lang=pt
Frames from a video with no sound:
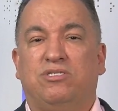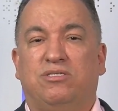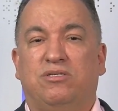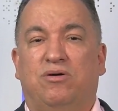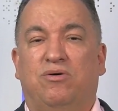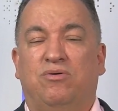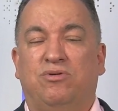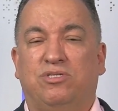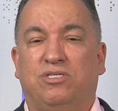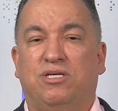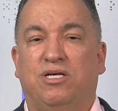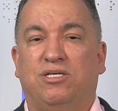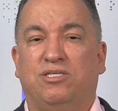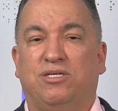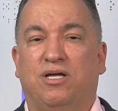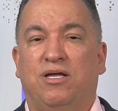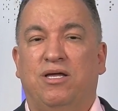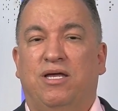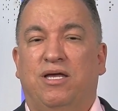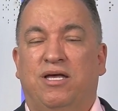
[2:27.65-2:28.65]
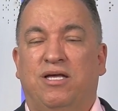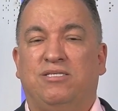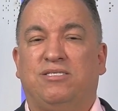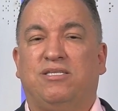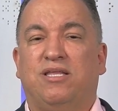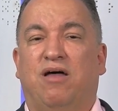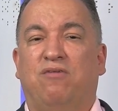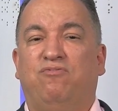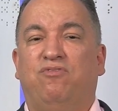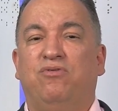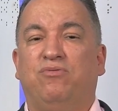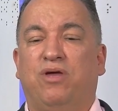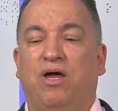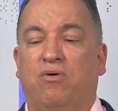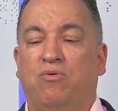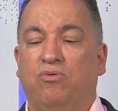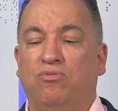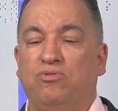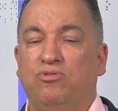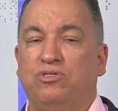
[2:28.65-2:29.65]
ou, seja, esse navio que é
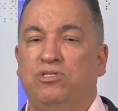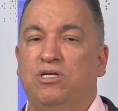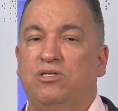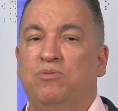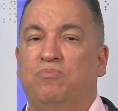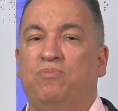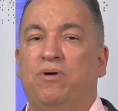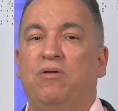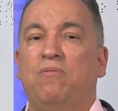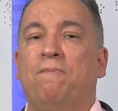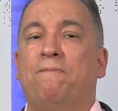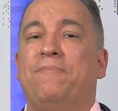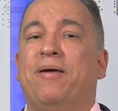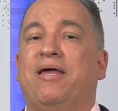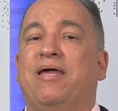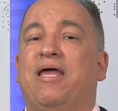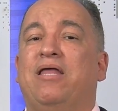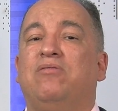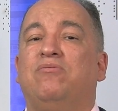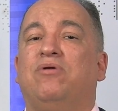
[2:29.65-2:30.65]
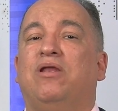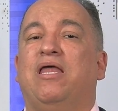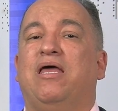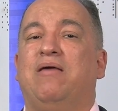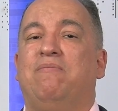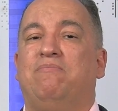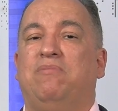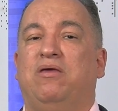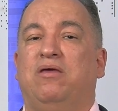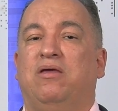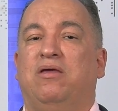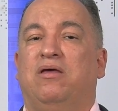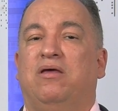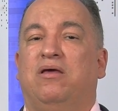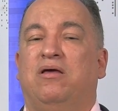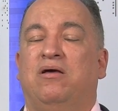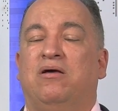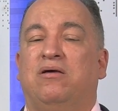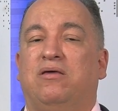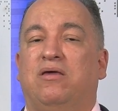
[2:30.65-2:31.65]
conduzido por um pequeno leme,
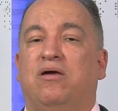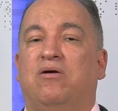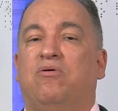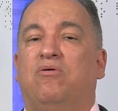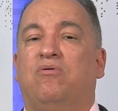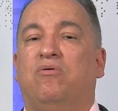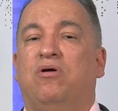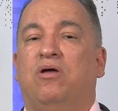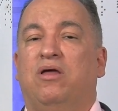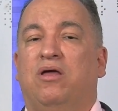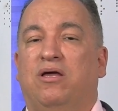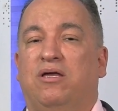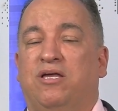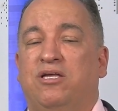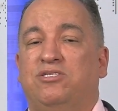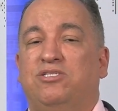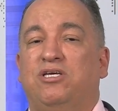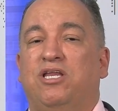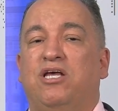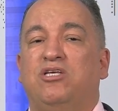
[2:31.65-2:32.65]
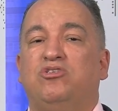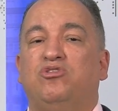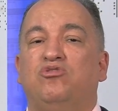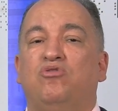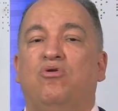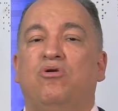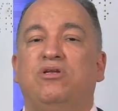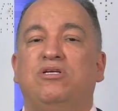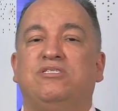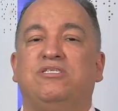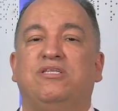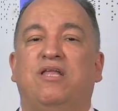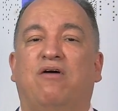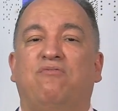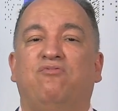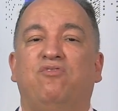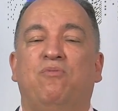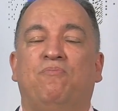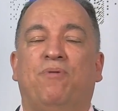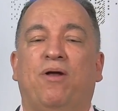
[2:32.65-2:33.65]
que, que direciona esse
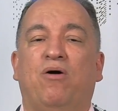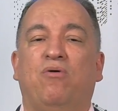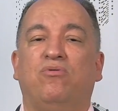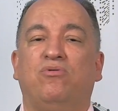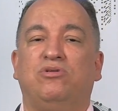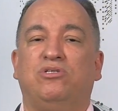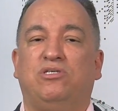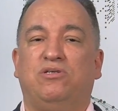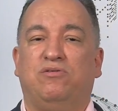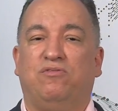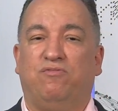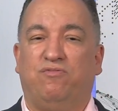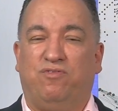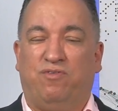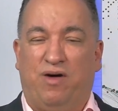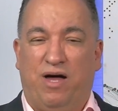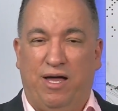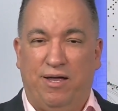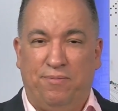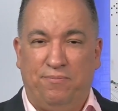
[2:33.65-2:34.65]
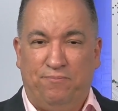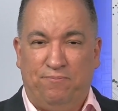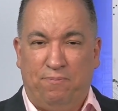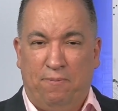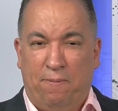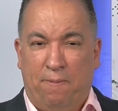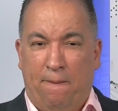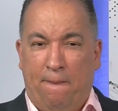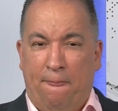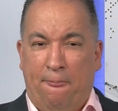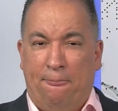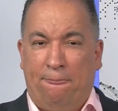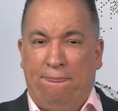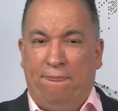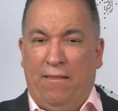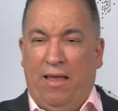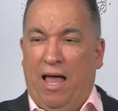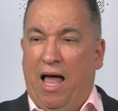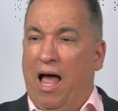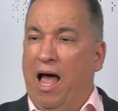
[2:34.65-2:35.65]
navio para onde vai.
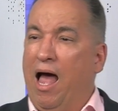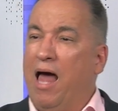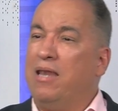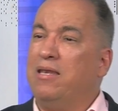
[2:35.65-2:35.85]
A